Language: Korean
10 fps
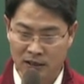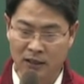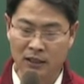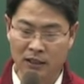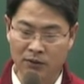
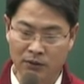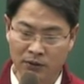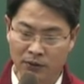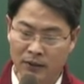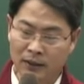얘기를
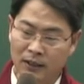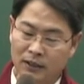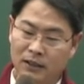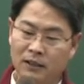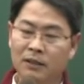했고요.
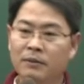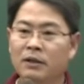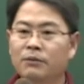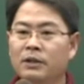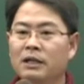자, 그
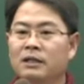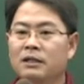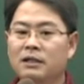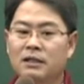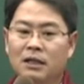다음에 우리가
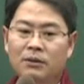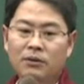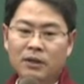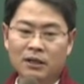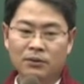
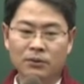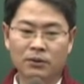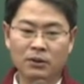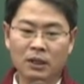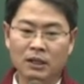등기사항으로
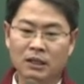와가지고,